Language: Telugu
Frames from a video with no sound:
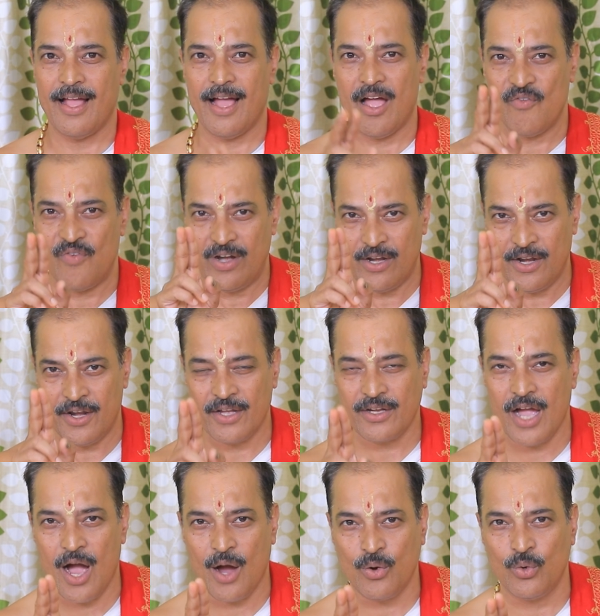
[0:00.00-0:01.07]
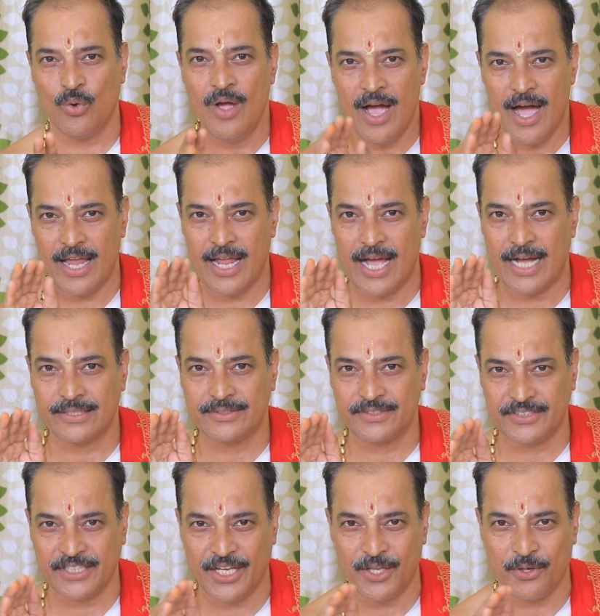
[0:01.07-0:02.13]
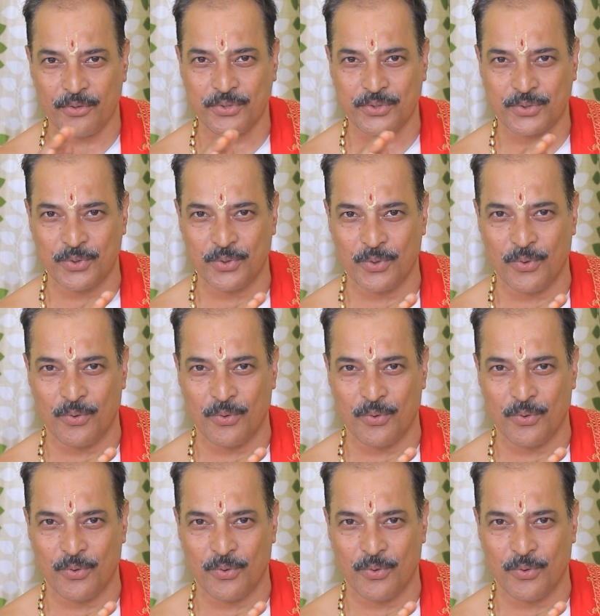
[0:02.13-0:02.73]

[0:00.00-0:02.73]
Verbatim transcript: ఆ వెళ్ళిన కాకులు అలా తీరుస్తూ